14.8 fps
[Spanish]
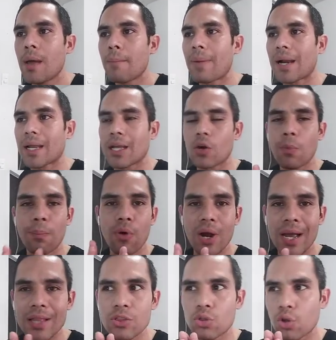para que no
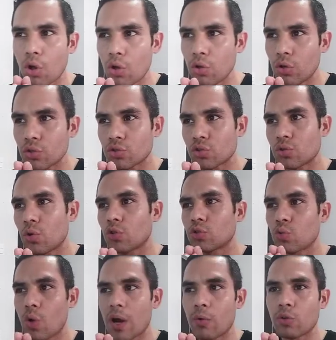ponga todos los
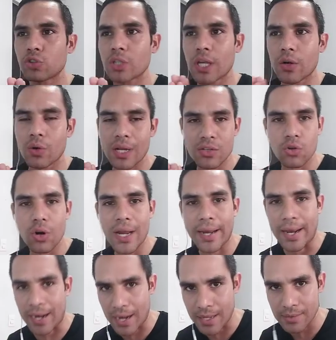huevos en una sola
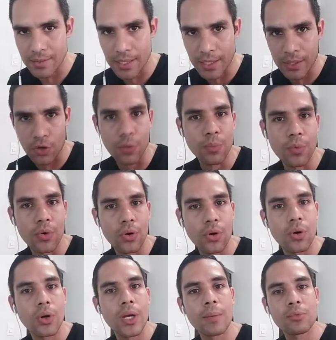canasta
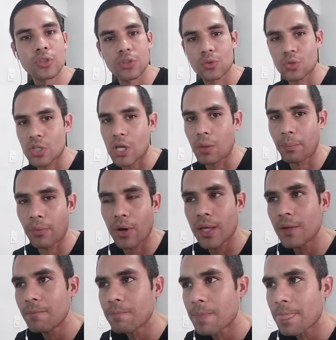como hemos escuchado por
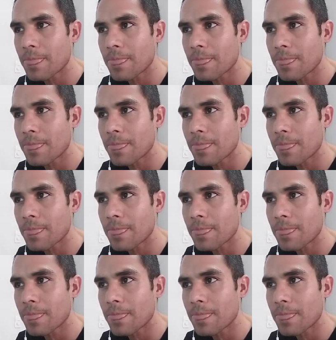ahí.